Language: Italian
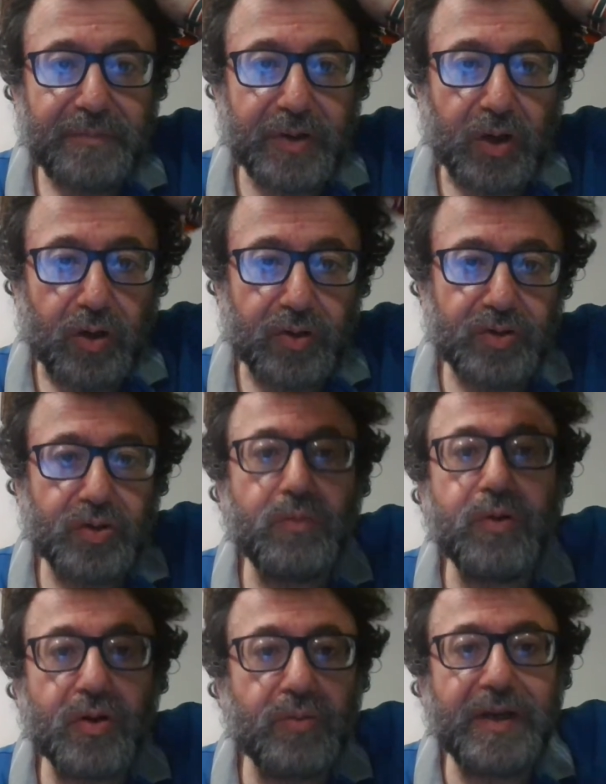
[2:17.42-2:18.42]
però
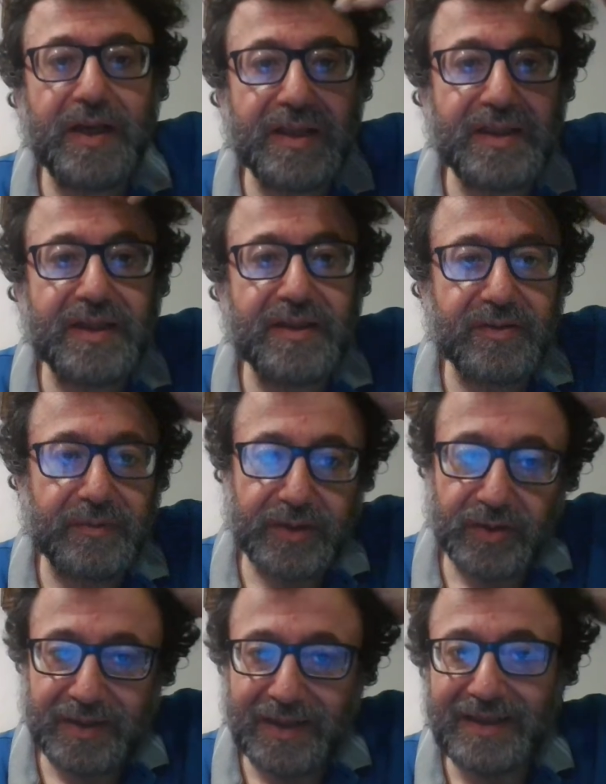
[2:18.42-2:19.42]
dopo Gobetti, insomma,
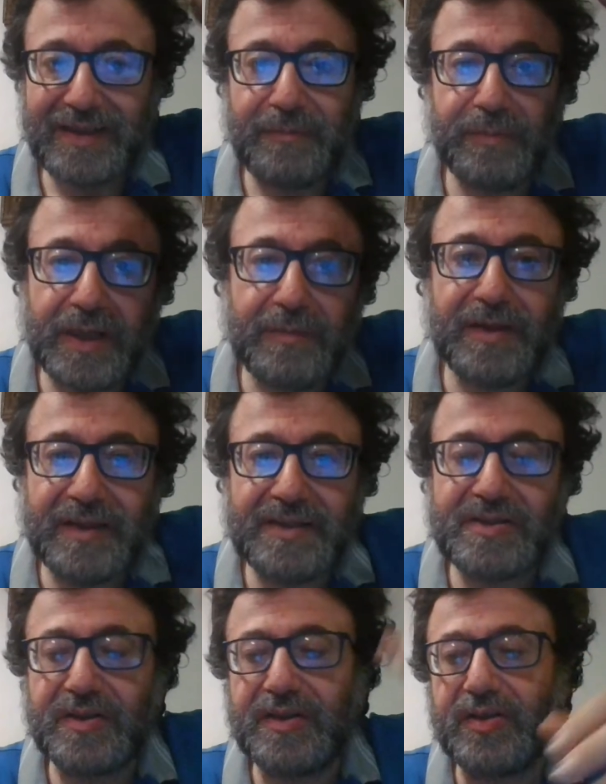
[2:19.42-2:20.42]
di, di prime
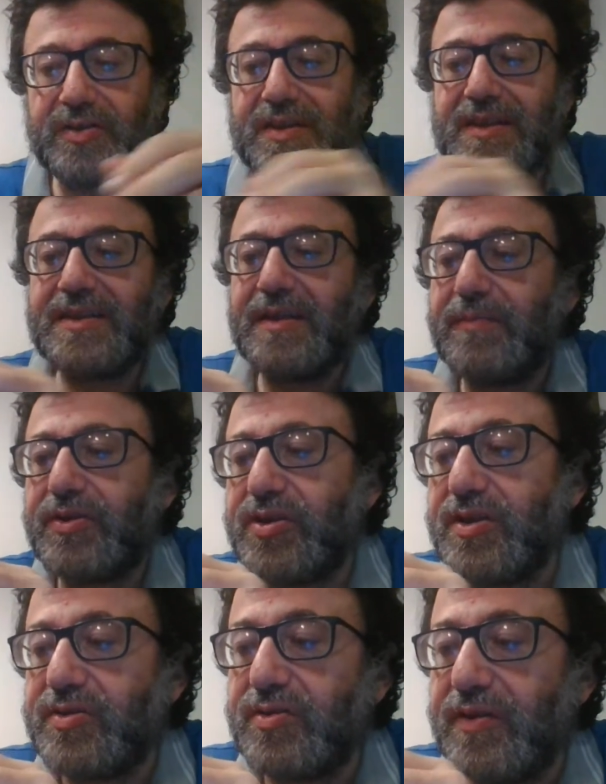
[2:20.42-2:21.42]
edizioni di Osti di Seppia ce
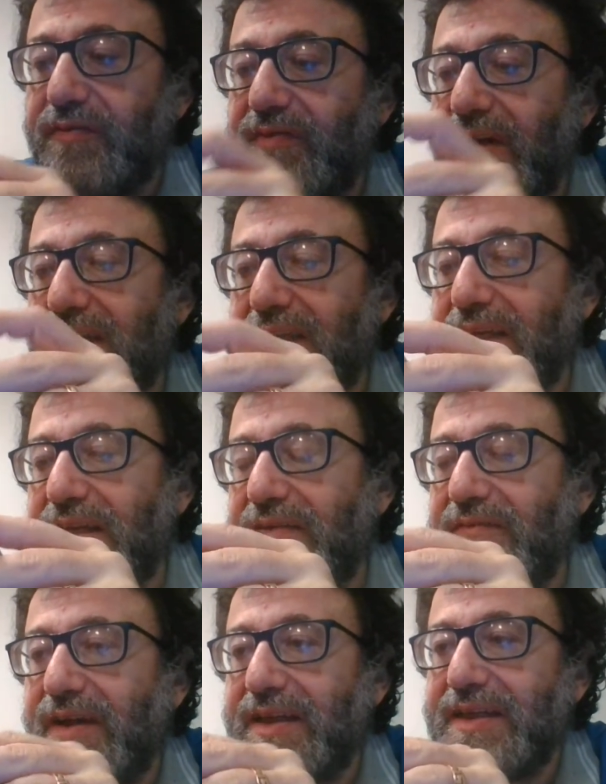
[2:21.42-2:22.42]
ne sono in varie,
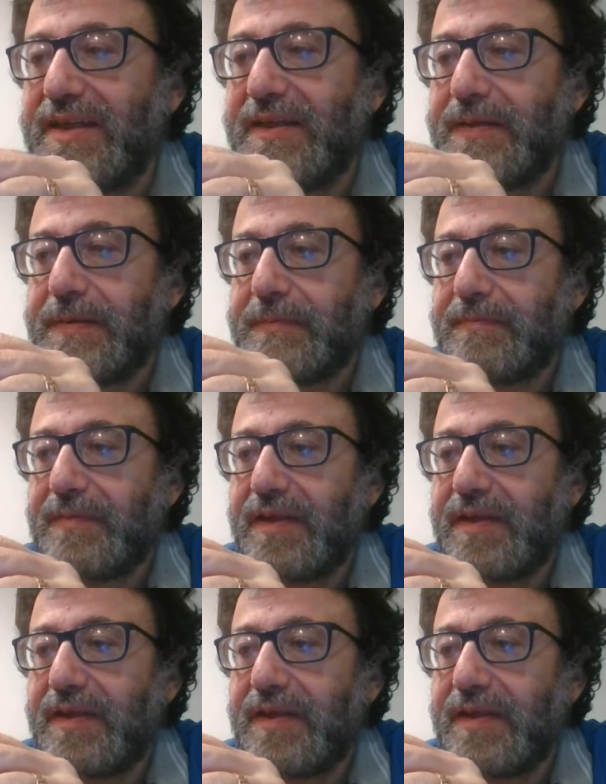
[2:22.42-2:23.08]
in varie,